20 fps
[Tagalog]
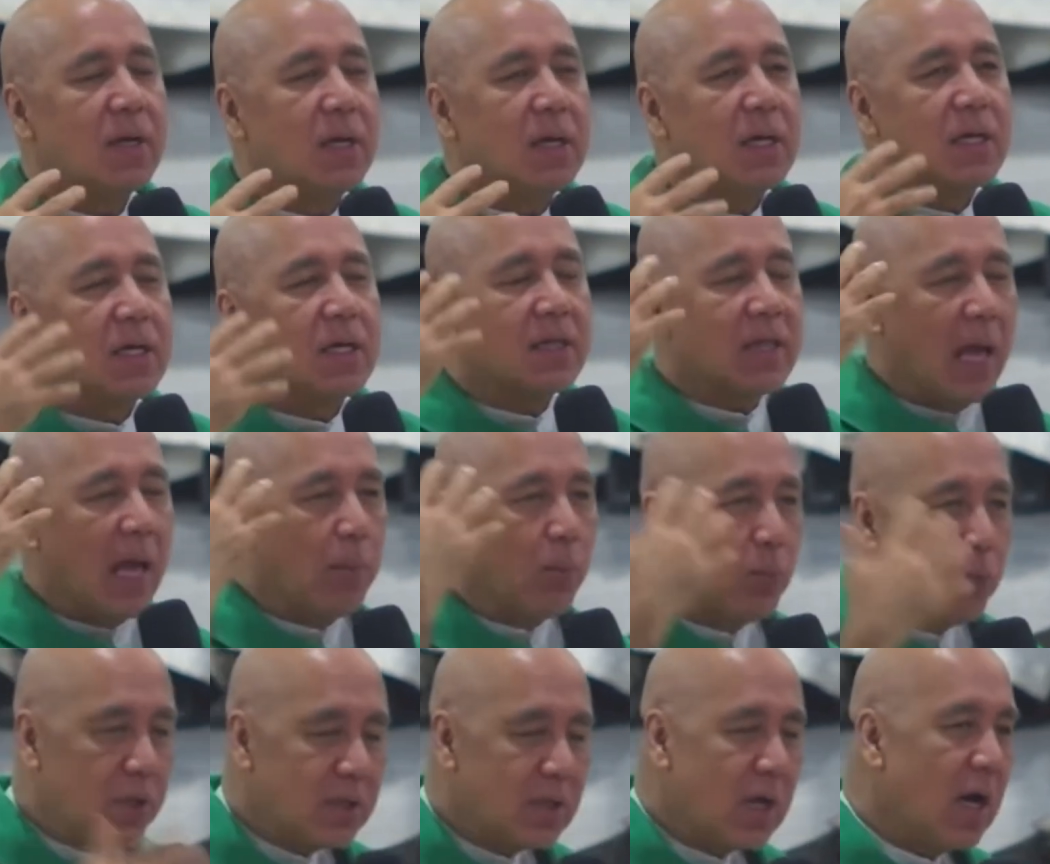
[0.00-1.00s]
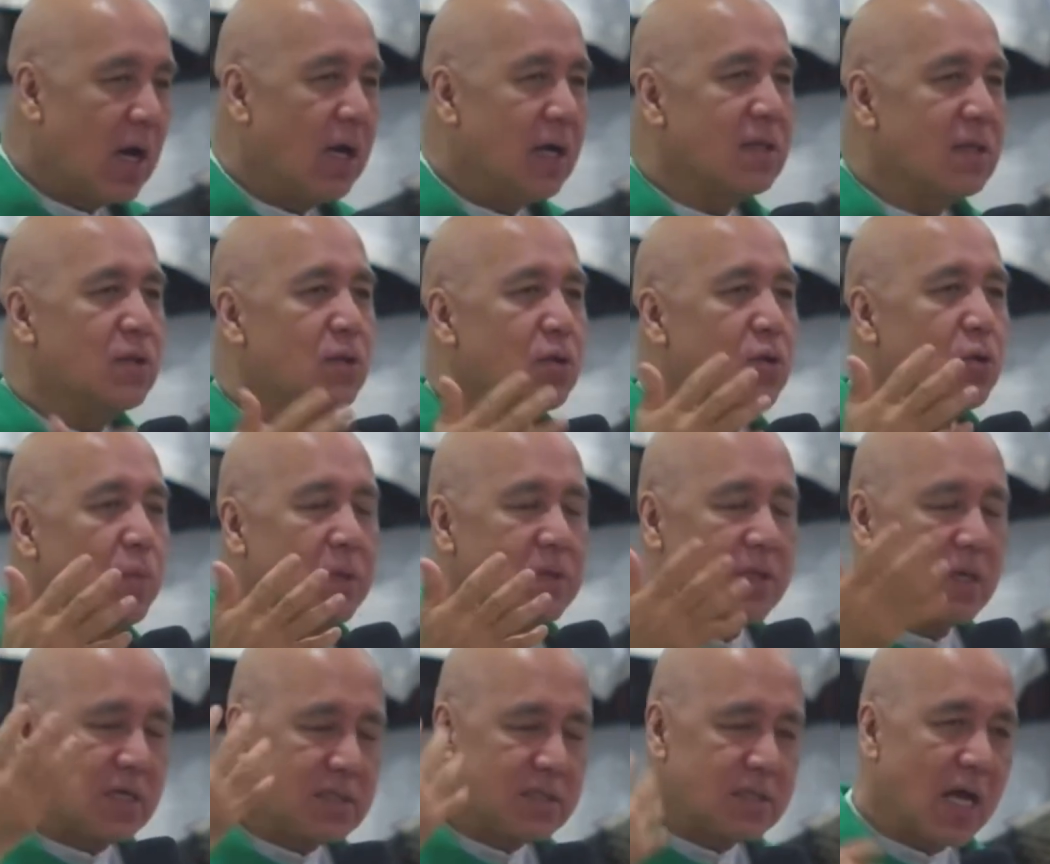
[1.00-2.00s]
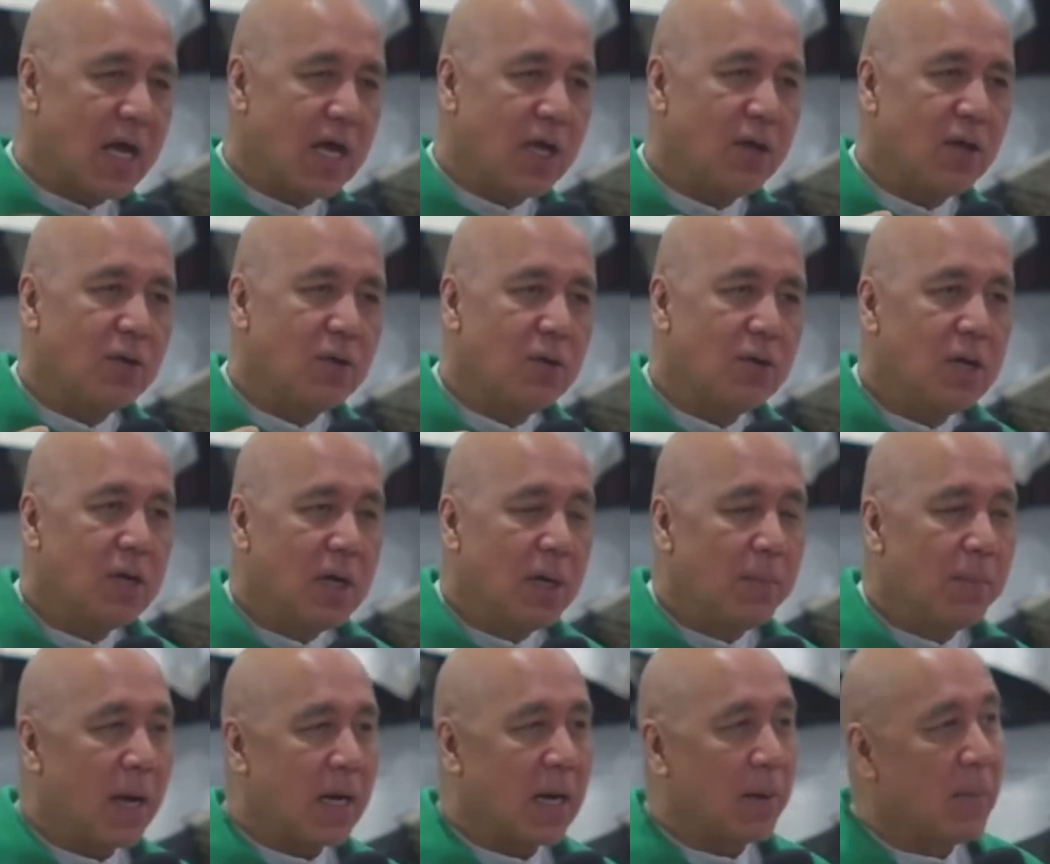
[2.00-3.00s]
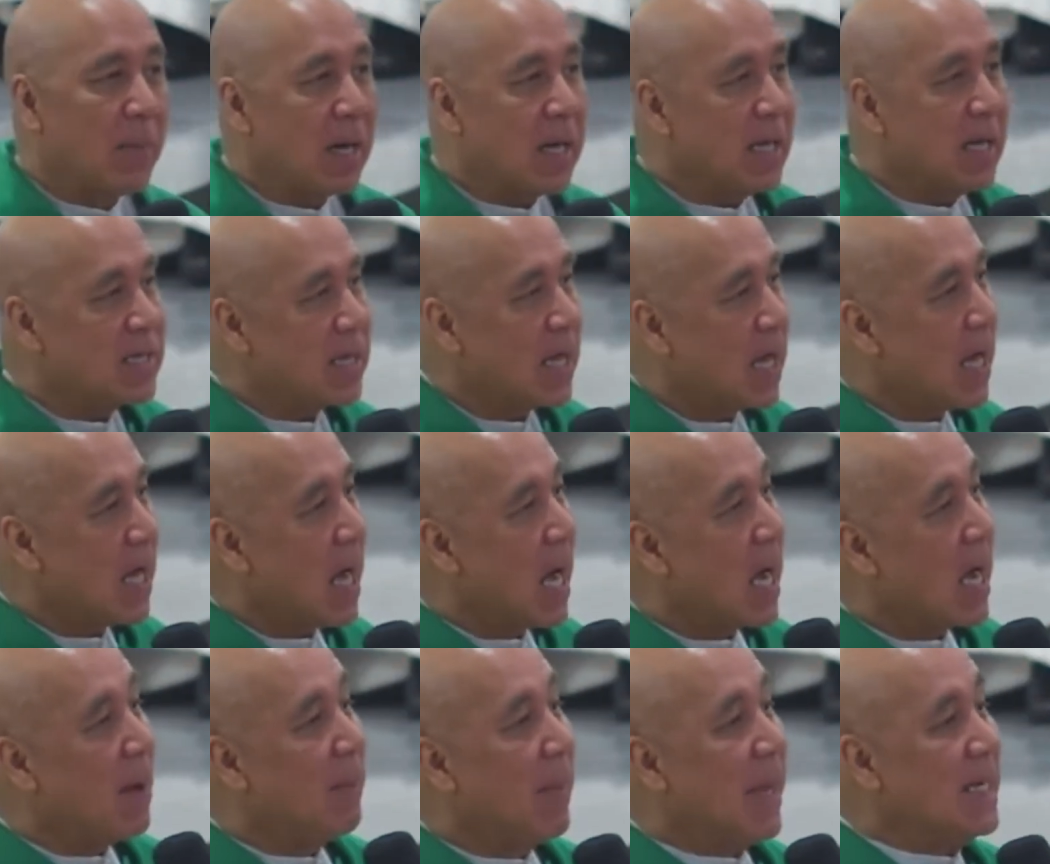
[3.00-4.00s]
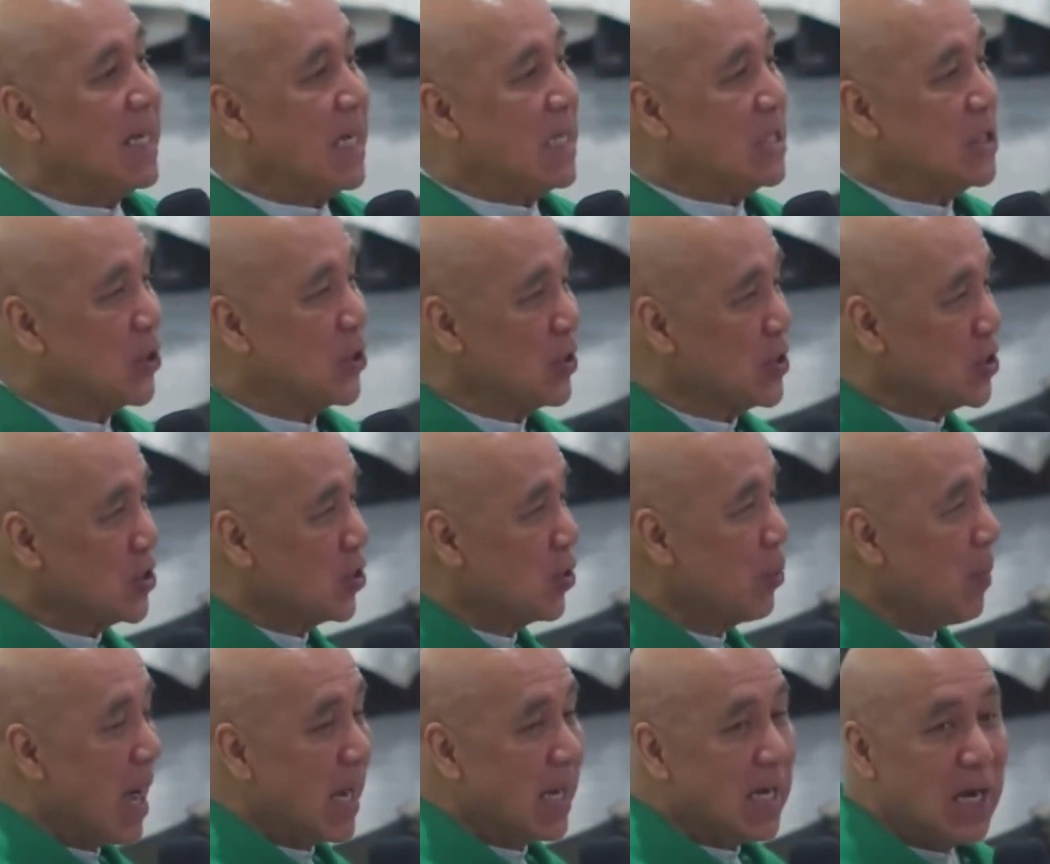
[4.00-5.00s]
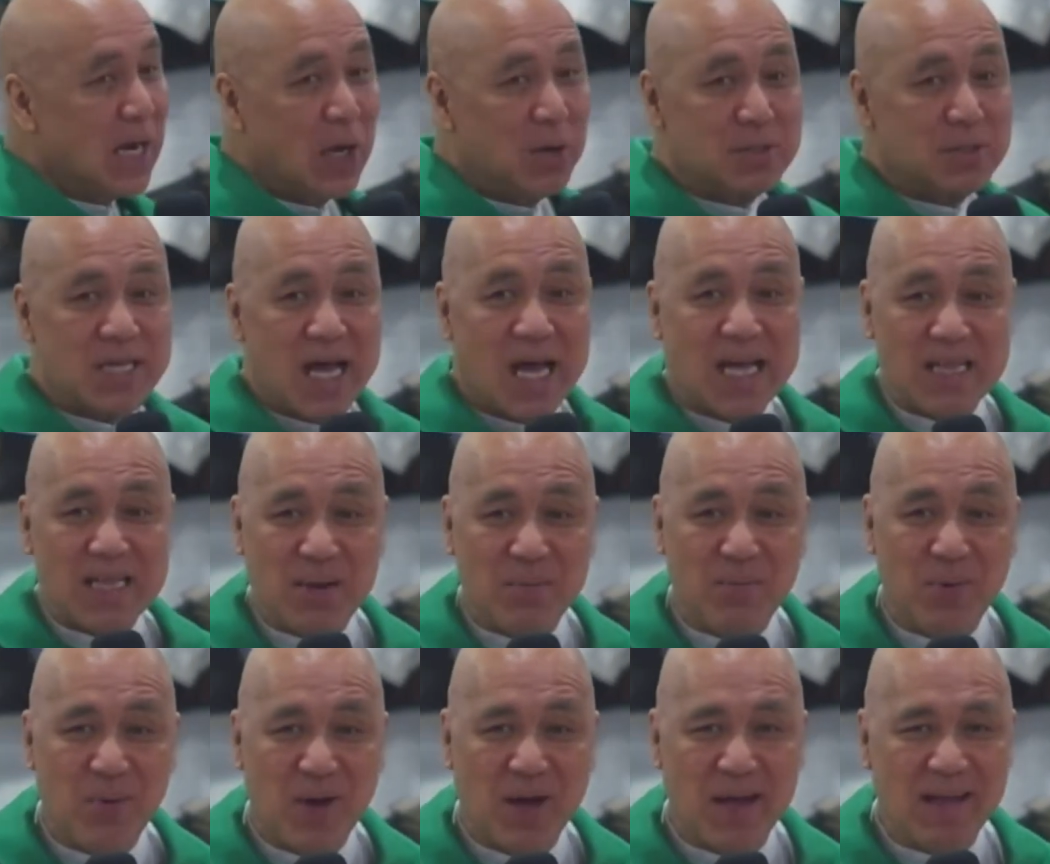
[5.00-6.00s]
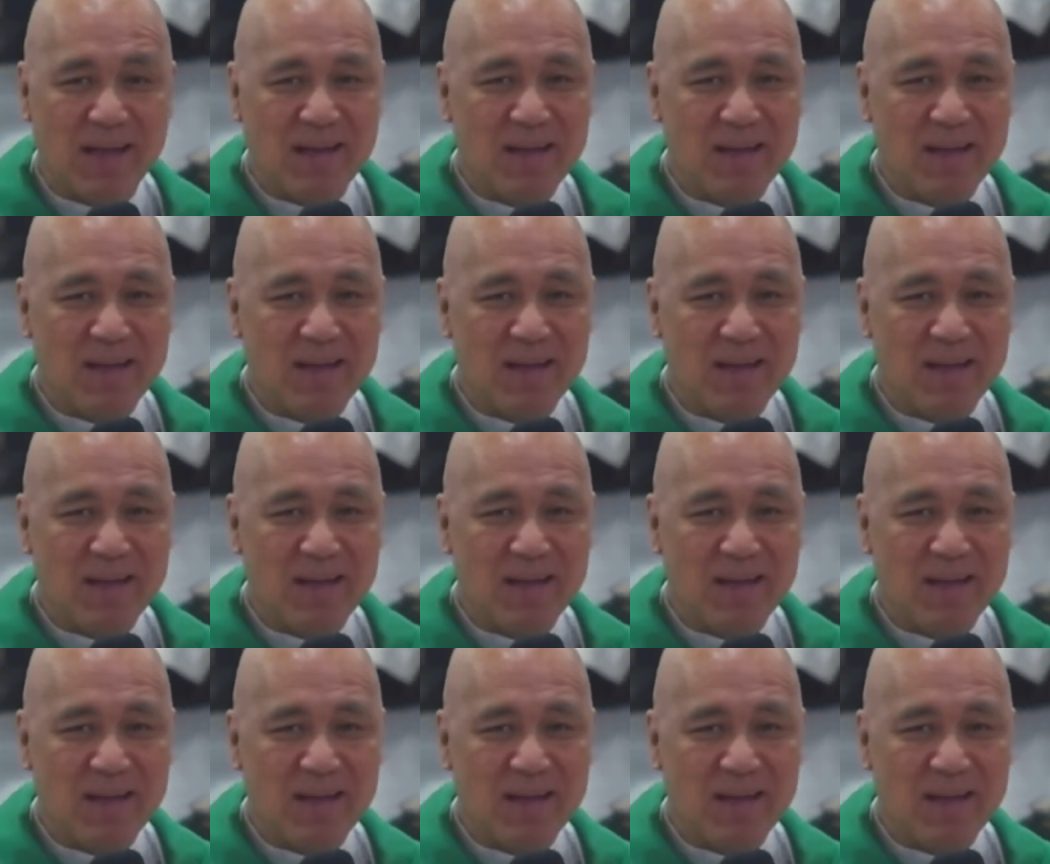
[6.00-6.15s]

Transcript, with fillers: time with God, umatras tayo, para makita ang kamay ng Diyos gumagalaw sa ating buhay.